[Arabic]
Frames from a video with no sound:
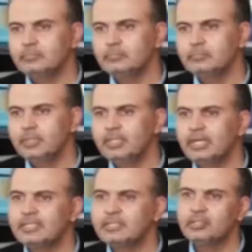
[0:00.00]
مجلس
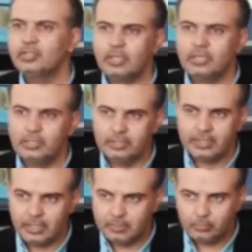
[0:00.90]
الشعب والتقى رئيس
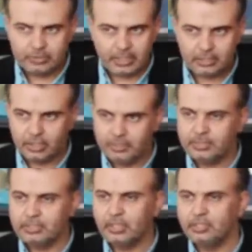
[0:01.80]
مجلس
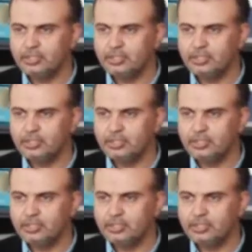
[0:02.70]
الوزراء